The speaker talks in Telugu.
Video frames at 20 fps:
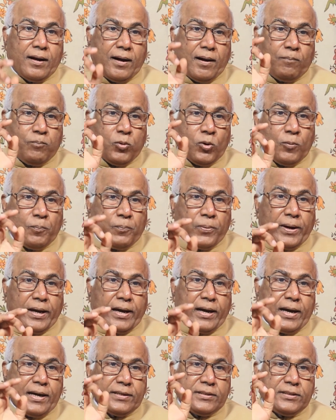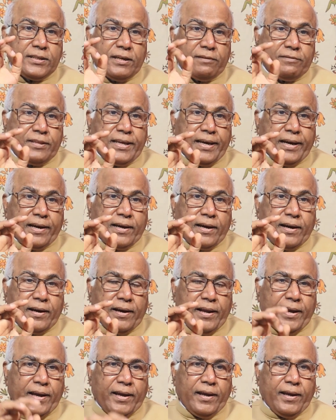అప్పుడు ప్రకాష్
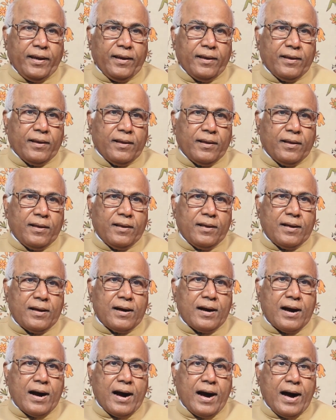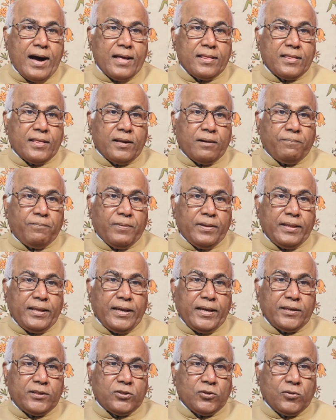జవదేకర్ని
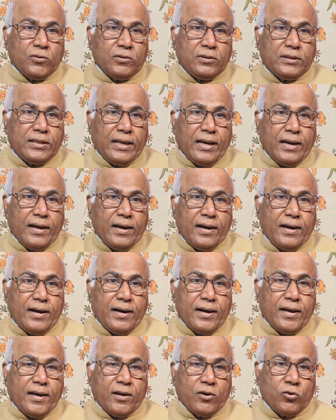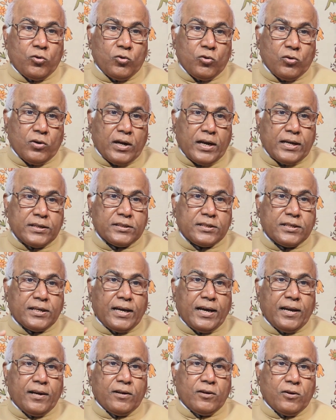ఆంధ్రప్రదేశ్ తెలంగాణ రెండు
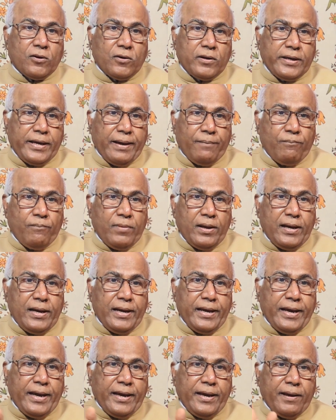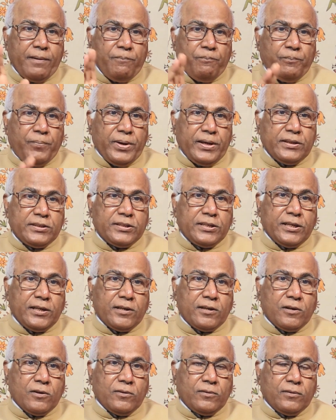రాష్ట్రాలలో ఎమ్మెల్యే ఎంపీ
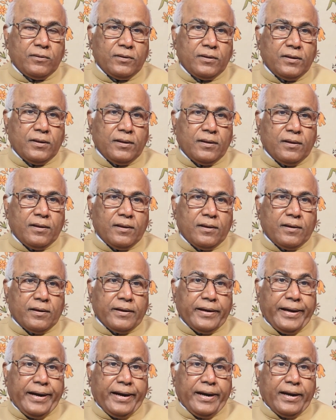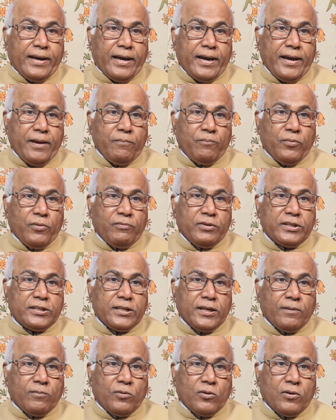సీట్లు కేటాయింపు
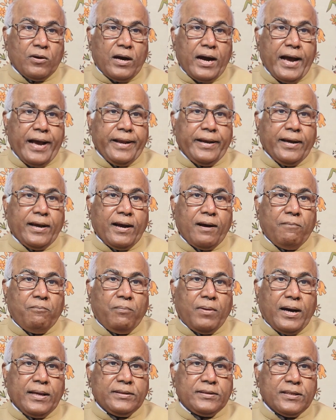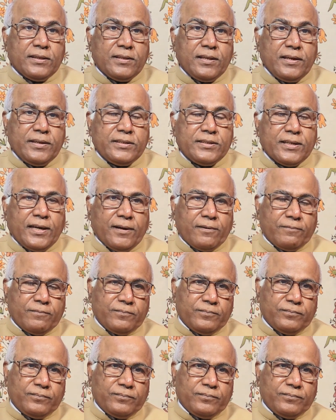విషయంలో ఆయనకు ఆ బాధ్యతలు ఇచ్చారు